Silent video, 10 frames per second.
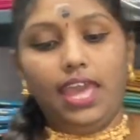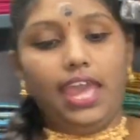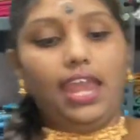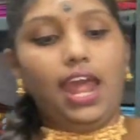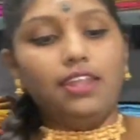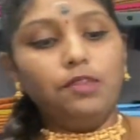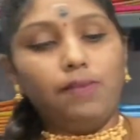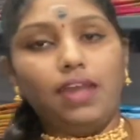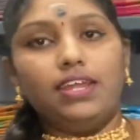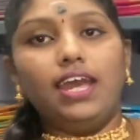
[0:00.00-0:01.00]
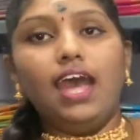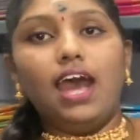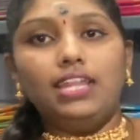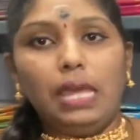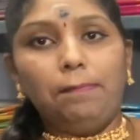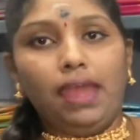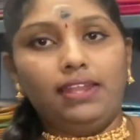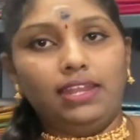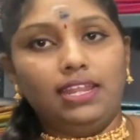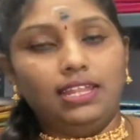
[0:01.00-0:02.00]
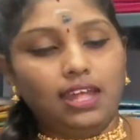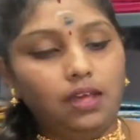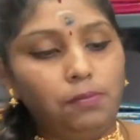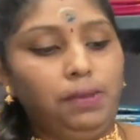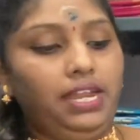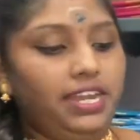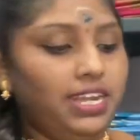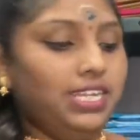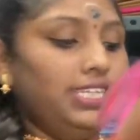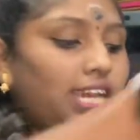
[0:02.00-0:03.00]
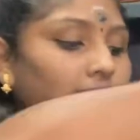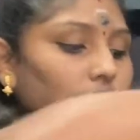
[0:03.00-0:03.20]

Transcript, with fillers: அண்ட் அடுத்து பாருங்க அதே பேட்டர்னில் தான் பட் ஆனால் டிசைன்ஸ்